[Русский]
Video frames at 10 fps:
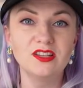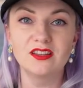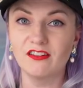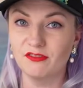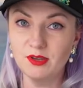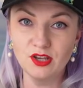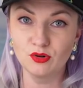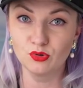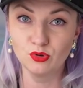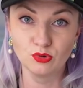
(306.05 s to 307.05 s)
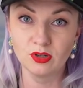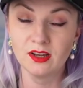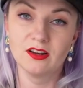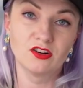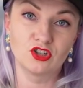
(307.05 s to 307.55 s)
травмируют
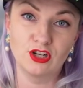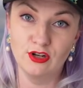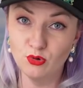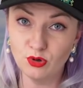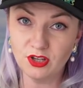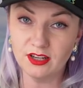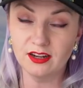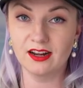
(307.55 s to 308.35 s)
шлюхи,